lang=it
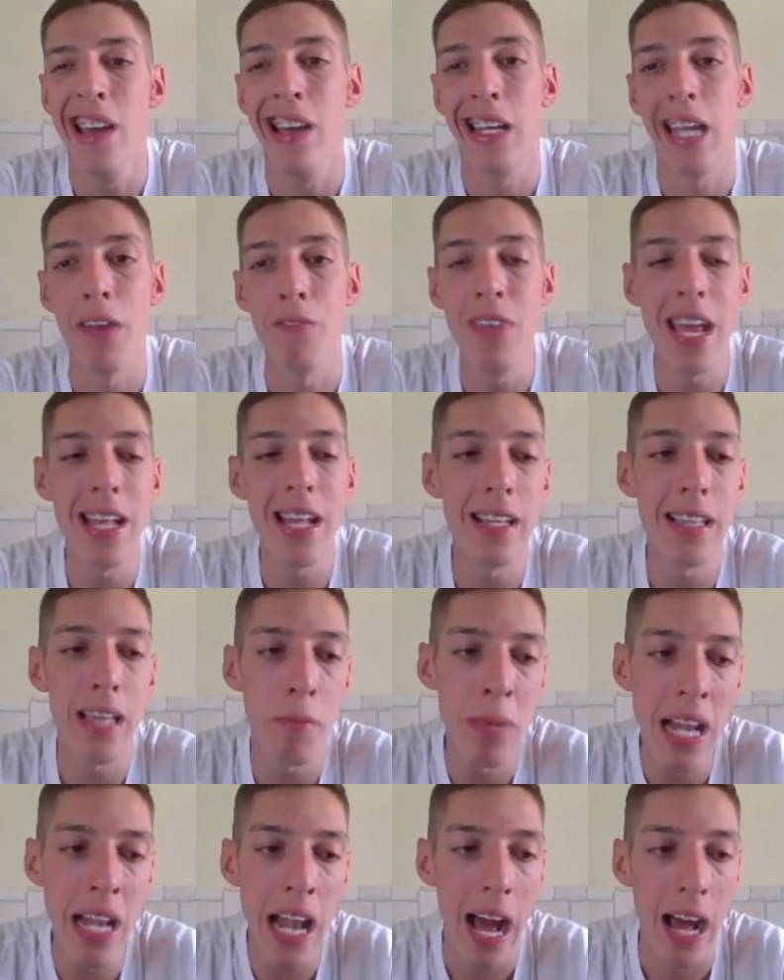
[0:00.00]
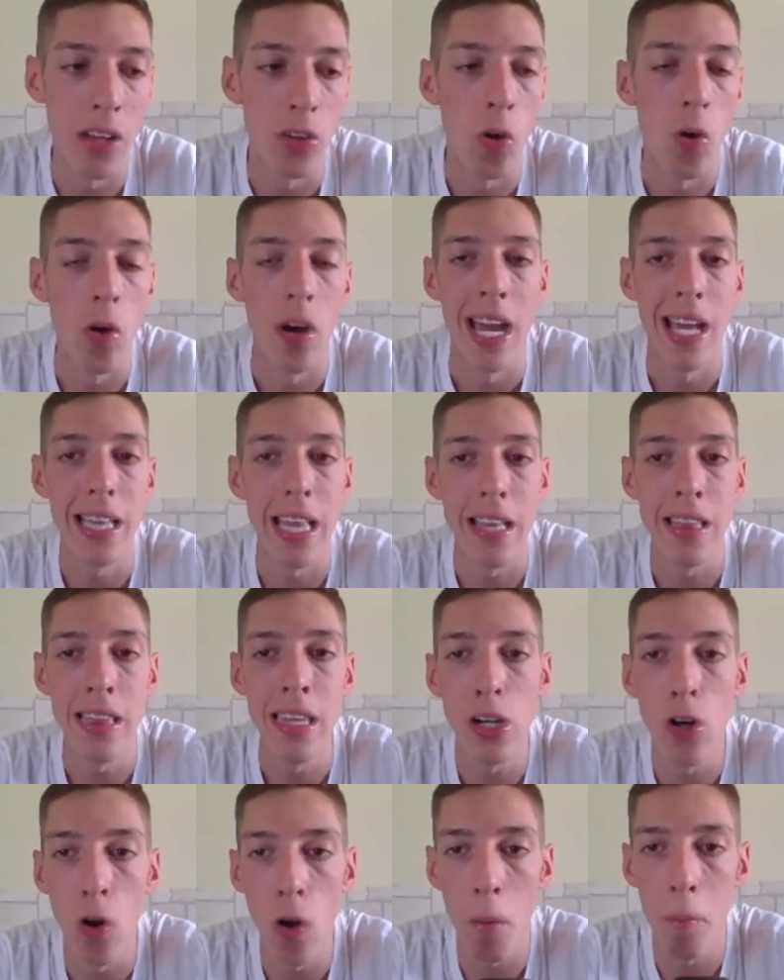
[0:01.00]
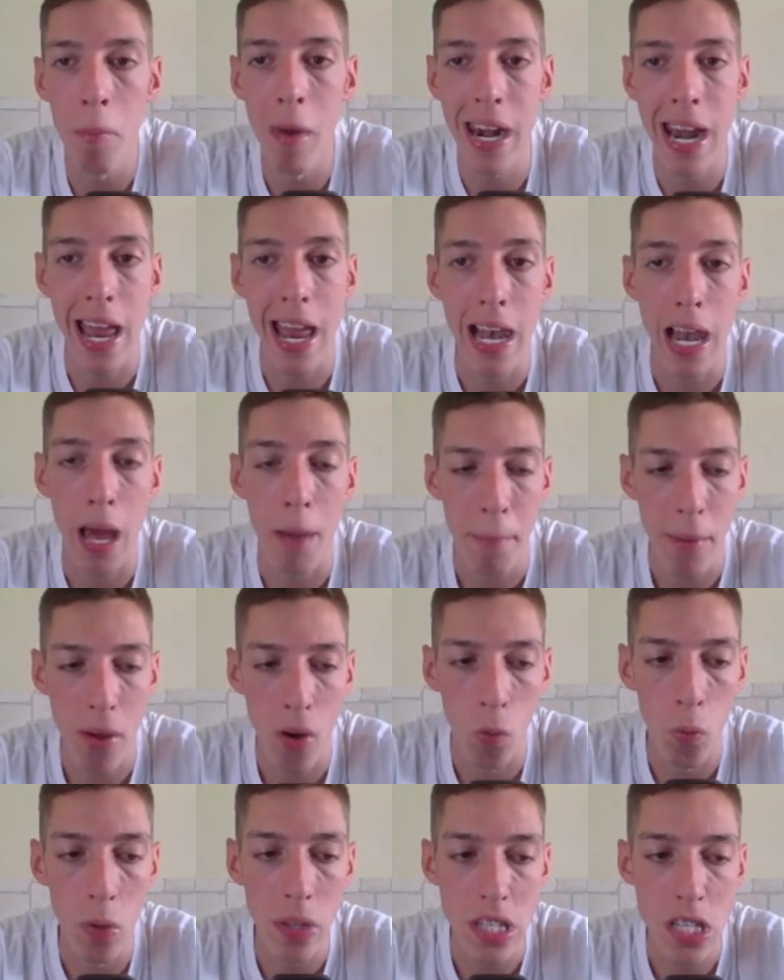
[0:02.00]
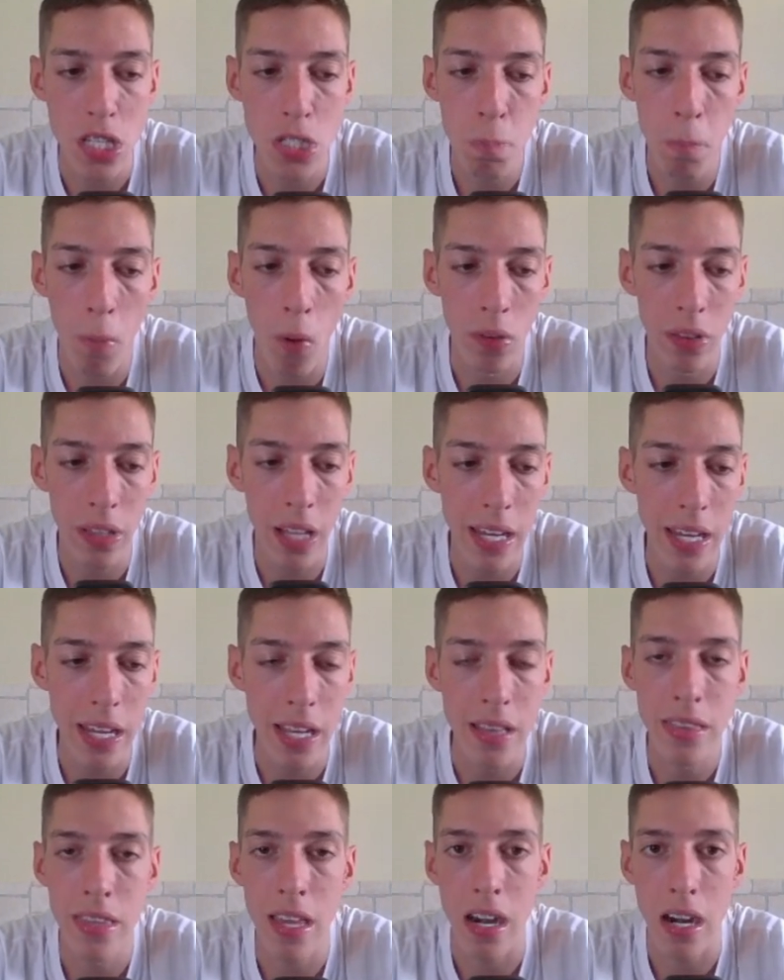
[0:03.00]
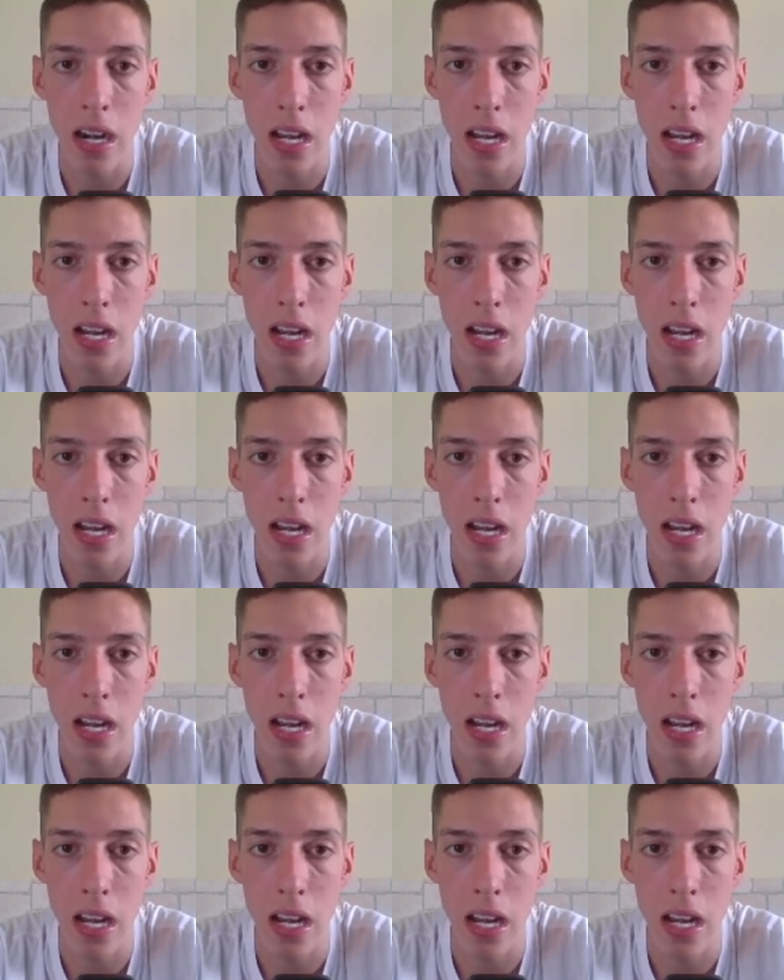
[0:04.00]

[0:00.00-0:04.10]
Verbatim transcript: che viene da Milano ed è Nicolo Barella, però quindi sponda Inter,